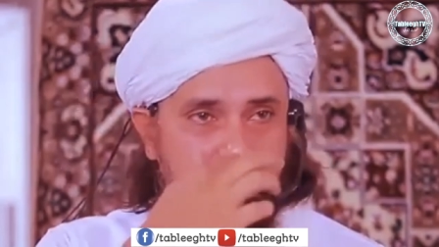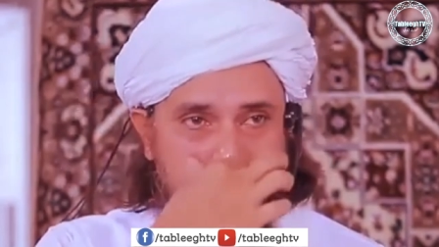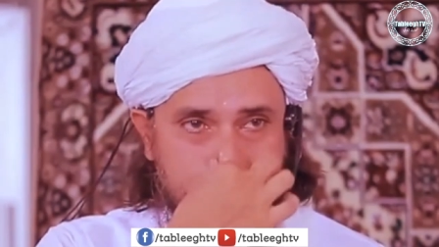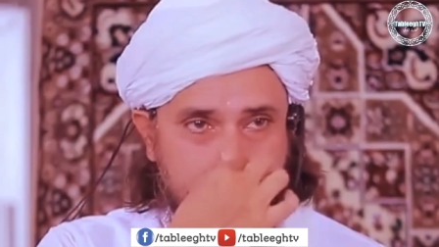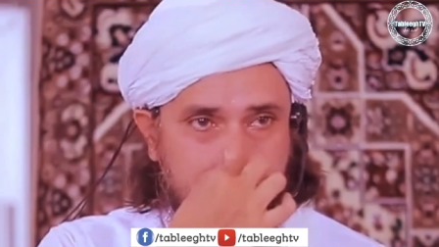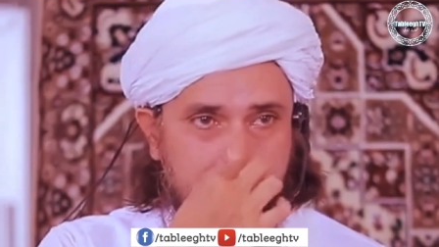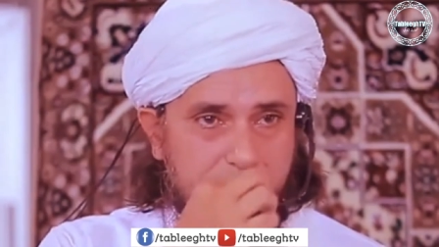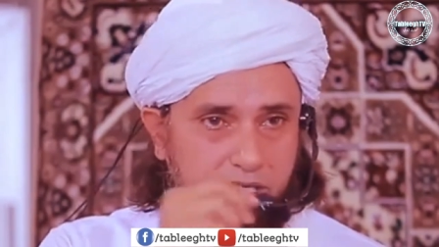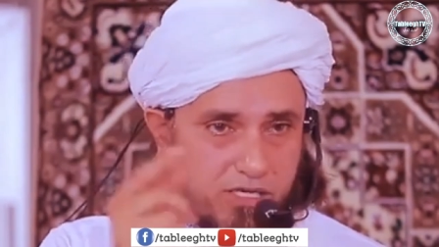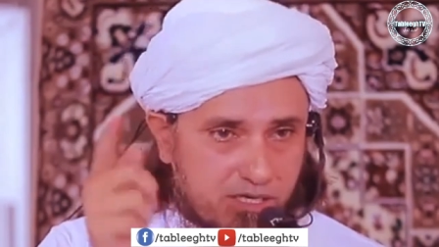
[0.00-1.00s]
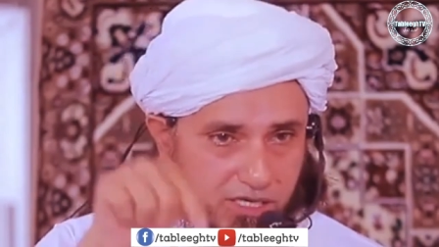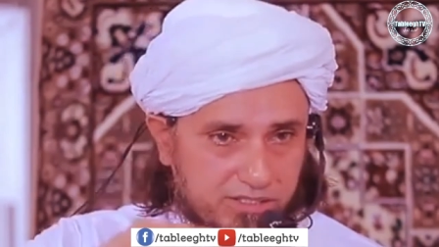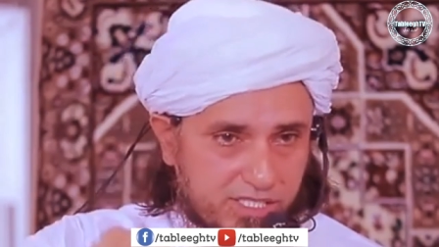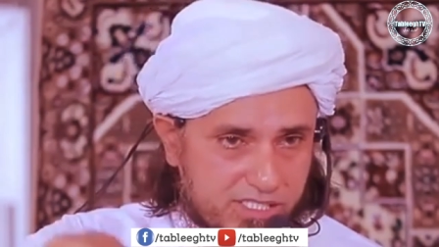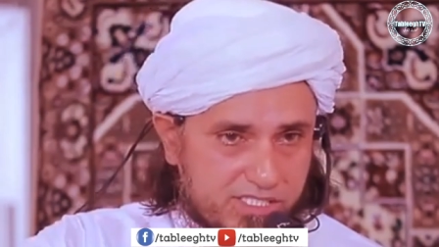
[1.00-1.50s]
तो वो
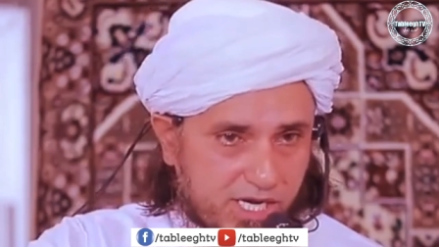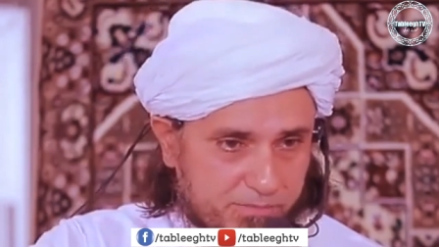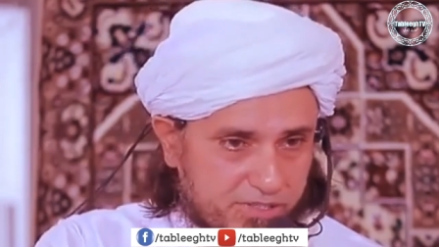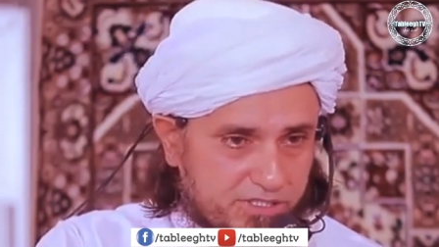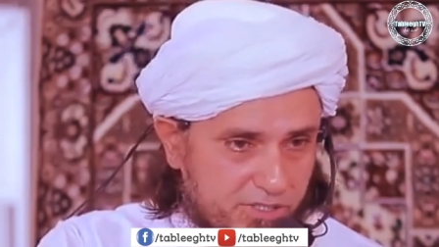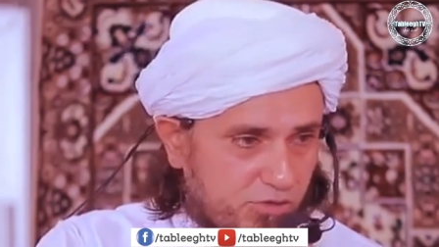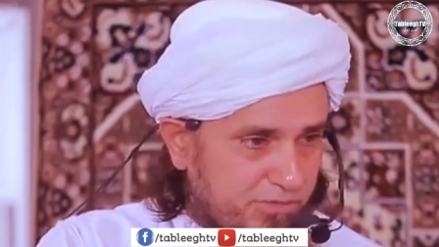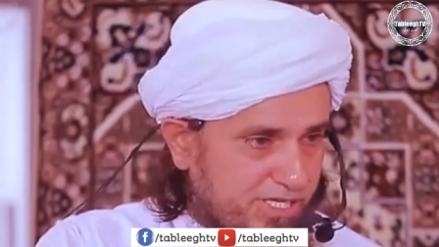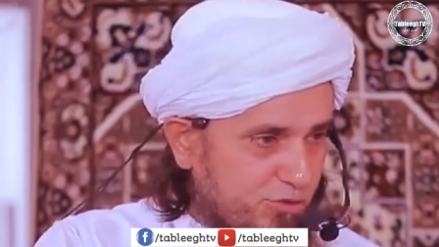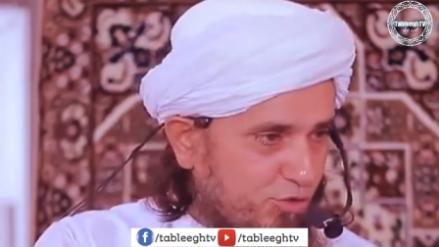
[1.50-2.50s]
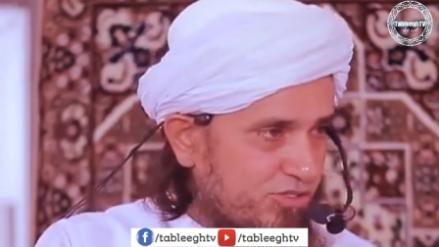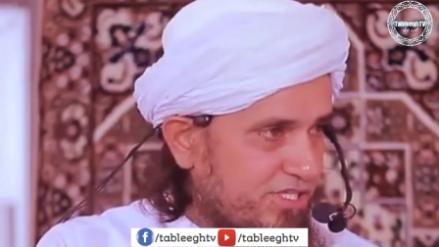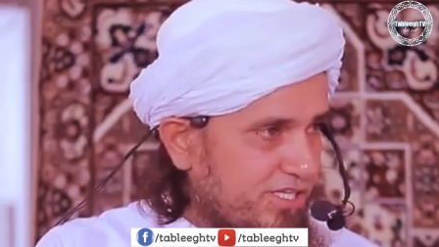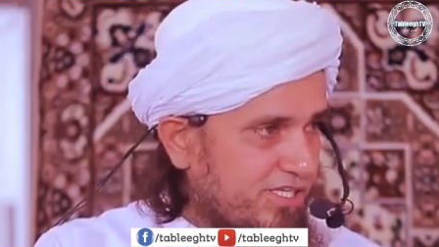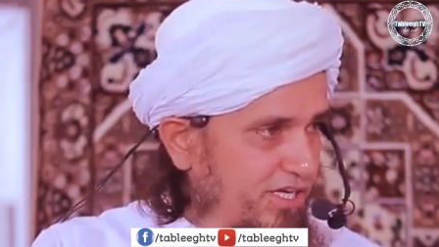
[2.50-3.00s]
गलती इन साहब की थी जो हमारे
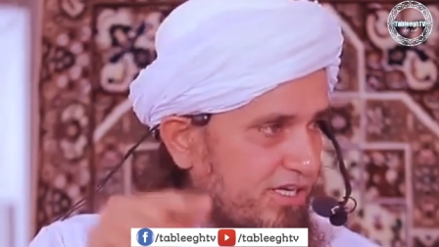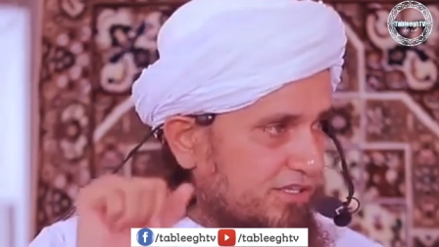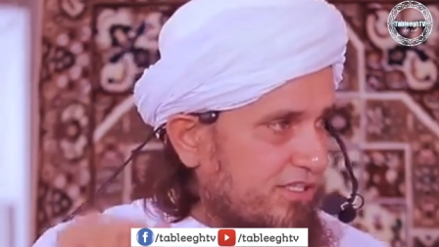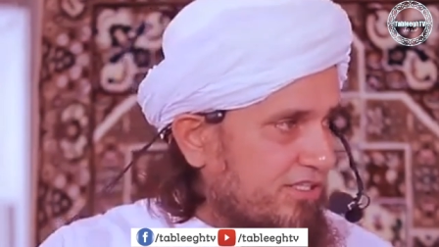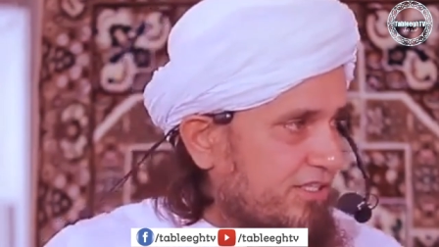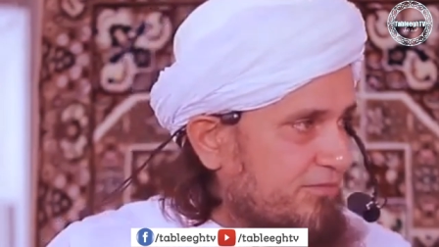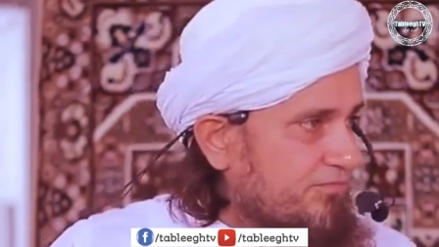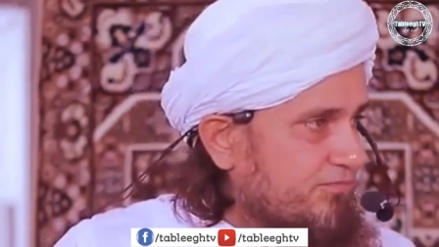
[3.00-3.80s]
दोस्त थे इनकी गलती थी